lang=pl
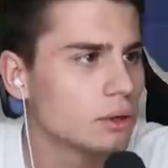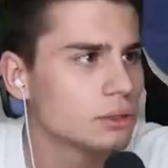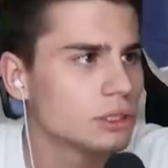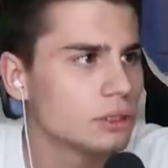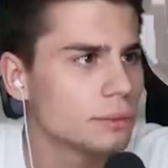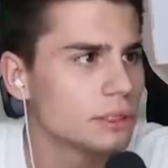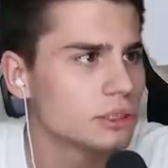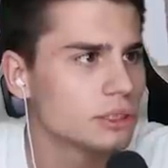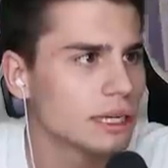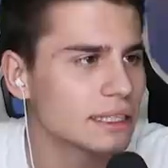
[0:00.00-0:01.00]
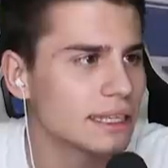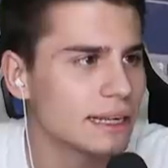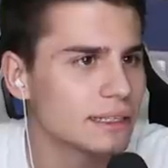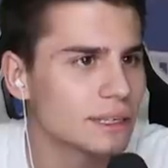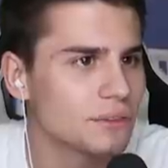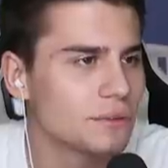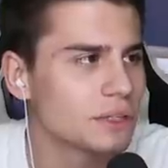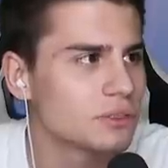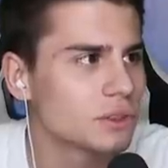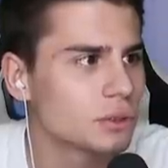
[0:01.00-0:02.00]
Halo, dzień dobry. Czy ja idealnie trafiłem
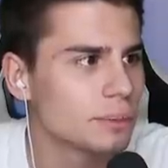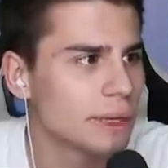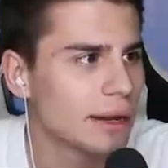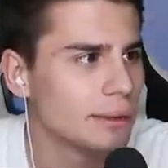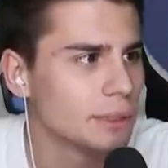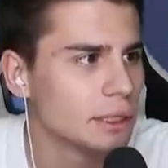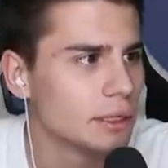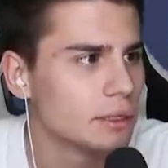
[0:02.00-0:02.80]
w te drzwi, które miałem?